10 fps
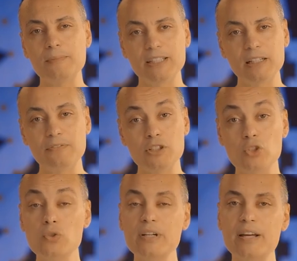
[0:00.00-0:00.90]
من
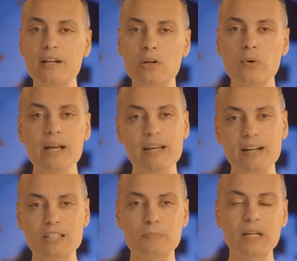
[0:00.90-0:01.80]
التلفزيون الروايه
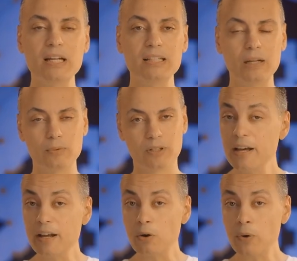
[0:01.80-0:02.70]
الرسميه للدوله
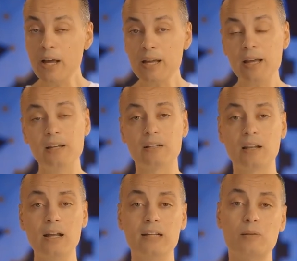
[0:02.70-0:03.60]
الروايه اللي
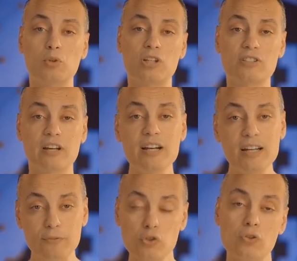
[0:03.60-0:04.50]
طلعت المتظاهرين
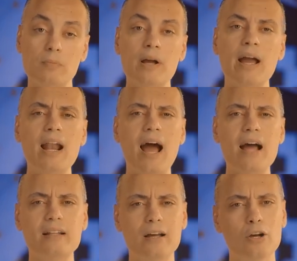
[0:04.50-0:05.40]
نفسهم
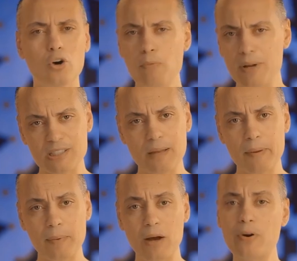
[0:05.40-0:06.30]
كالعاده هم
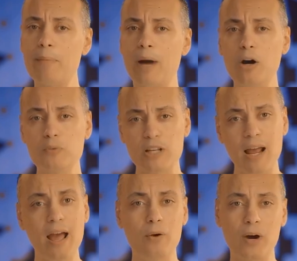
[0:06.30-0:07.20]
السبب او كان معاهم
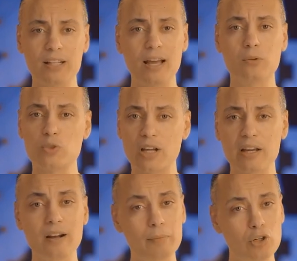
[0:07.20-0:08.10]
سلاح وعتاد
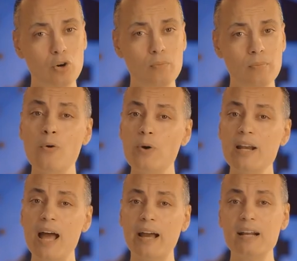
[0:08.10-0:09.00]
وذخيره بالكوم
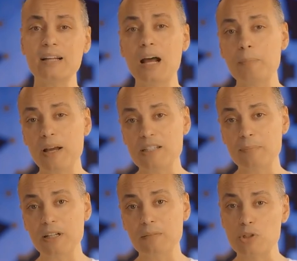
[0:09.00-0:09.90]
وانها كانت حرب
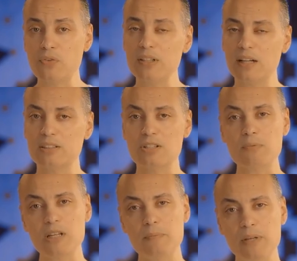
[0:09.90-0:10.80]
عصابات مش فض اعتصام
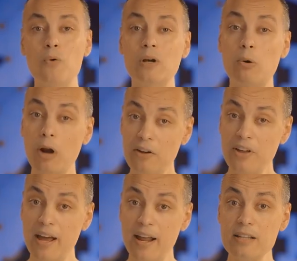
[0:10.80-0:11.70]
سلمي ولو راح
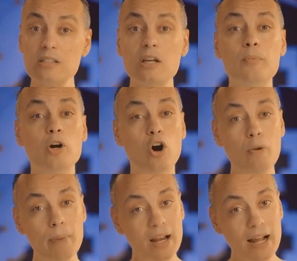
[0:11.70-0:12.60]
فيها ناس يبقى يا
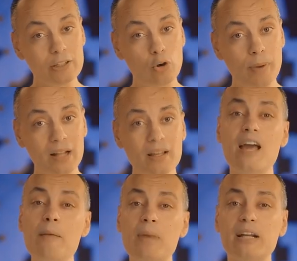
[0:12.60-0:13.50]
هم اللي قتلوا بعض
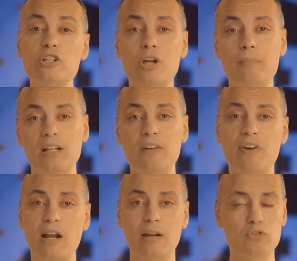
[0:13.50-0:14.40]
يا اما الجيش كان
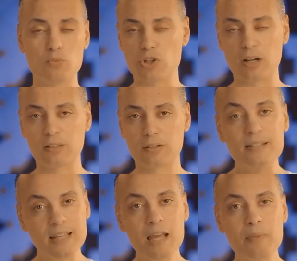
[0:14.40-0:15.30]
بيدافع عن نفسه مش اكتر
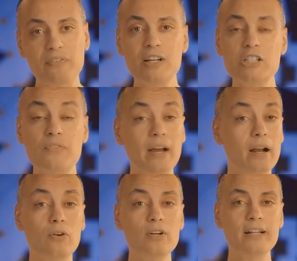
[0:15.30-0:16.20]
زي ما في ناس فاكره
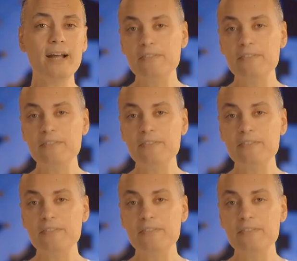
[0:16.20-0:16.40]
كل ده